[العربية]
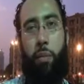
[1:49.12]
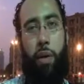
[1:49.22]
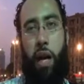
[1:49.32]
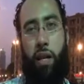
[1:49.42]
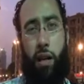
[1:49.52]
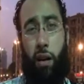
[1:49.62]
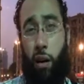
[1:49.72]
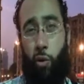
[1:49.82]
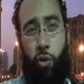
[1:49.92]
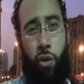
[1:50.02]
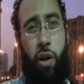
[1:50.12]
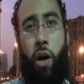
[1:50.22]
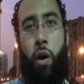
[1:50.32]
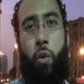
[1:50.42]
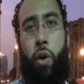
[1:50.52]
من هذا القانون
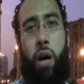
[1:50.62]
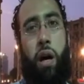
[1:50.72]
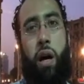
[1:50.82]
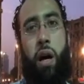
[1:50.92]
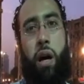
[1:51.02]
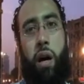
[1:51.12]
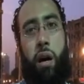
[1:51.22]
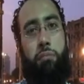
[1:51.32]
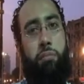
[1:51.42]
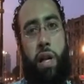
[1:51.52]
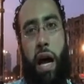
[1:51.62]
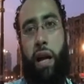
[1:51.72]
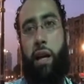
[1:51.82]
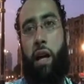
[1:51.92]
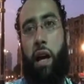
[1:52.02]

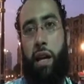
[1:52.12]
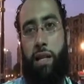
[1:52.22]
ويعني احنا